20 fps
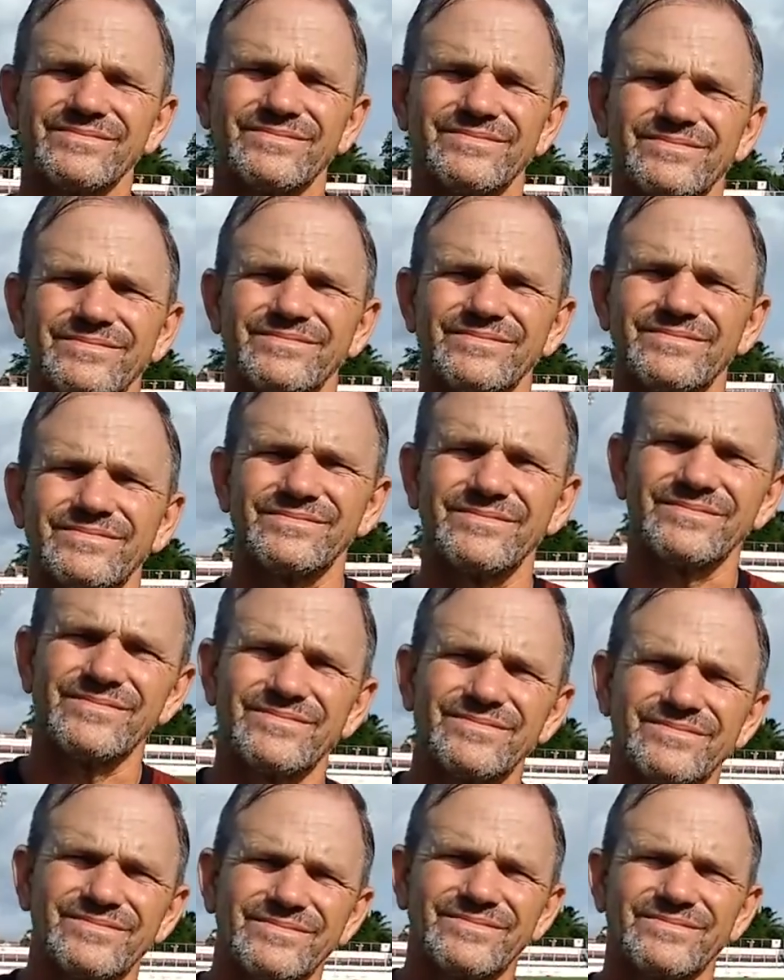um ataque
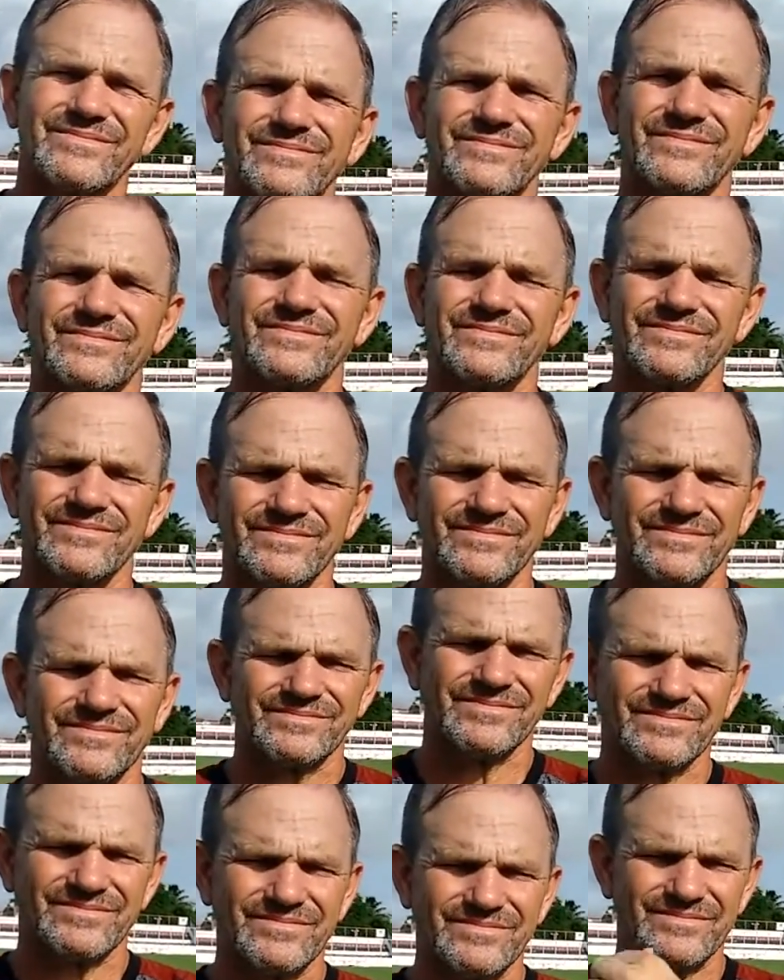mais leve,
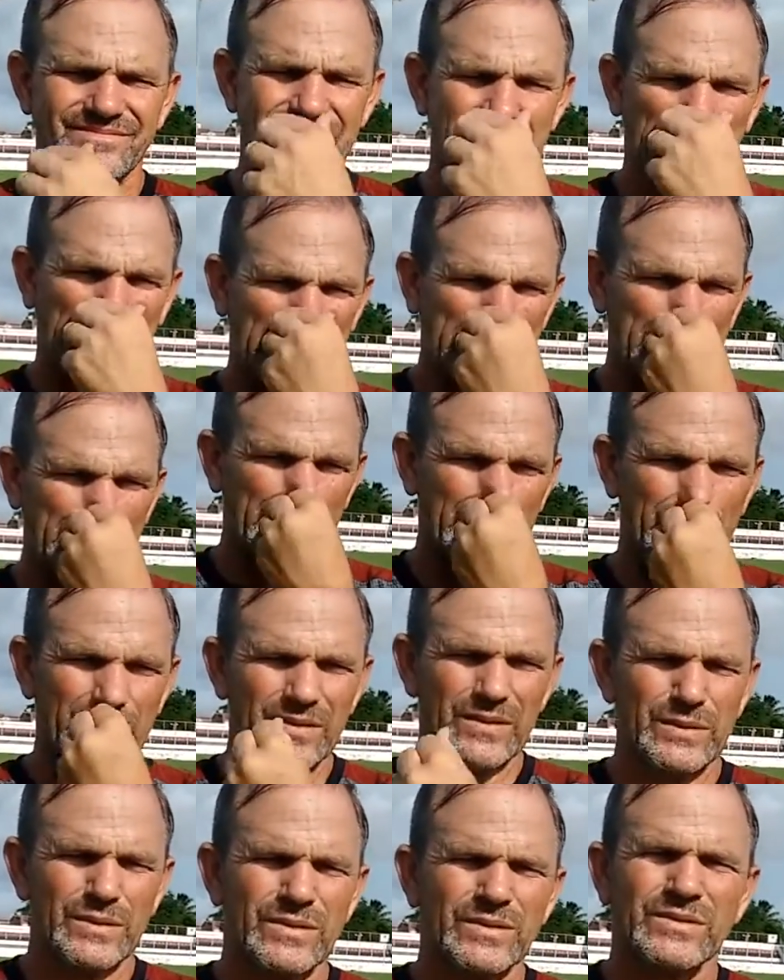que se movimente
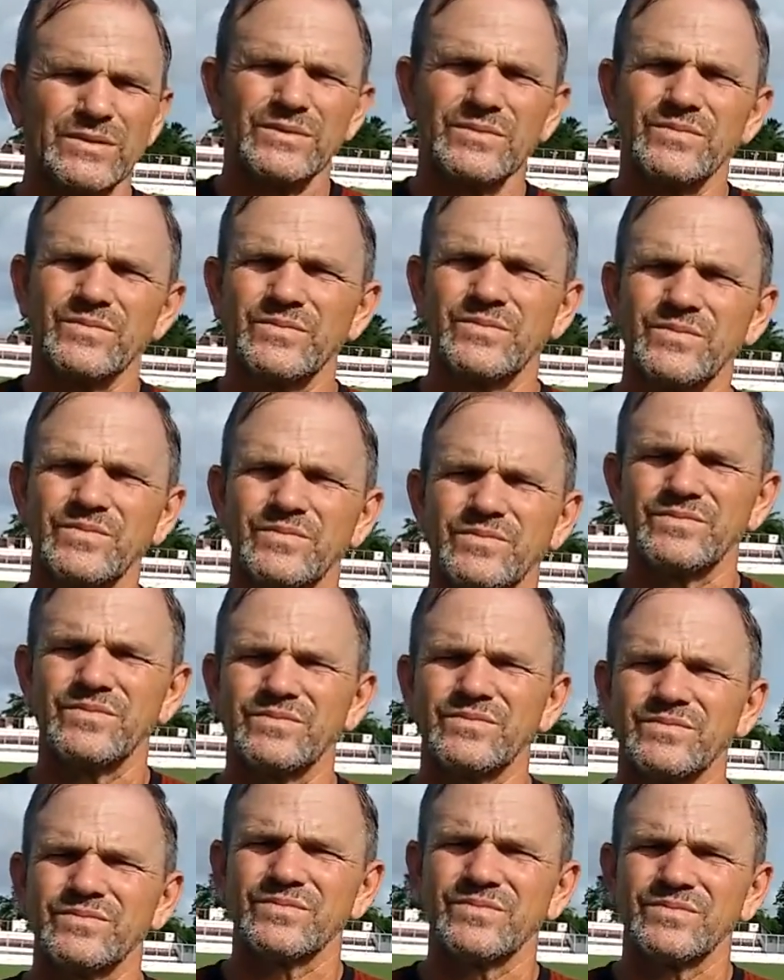mais. Qual é a sua visão
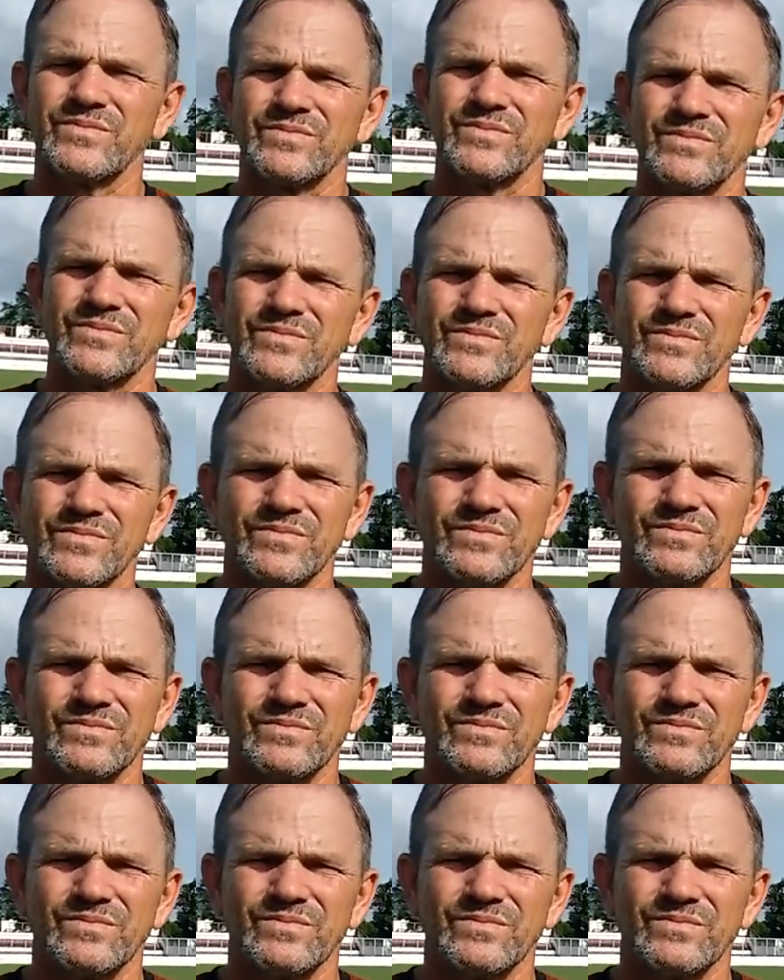de jogo nesse caso?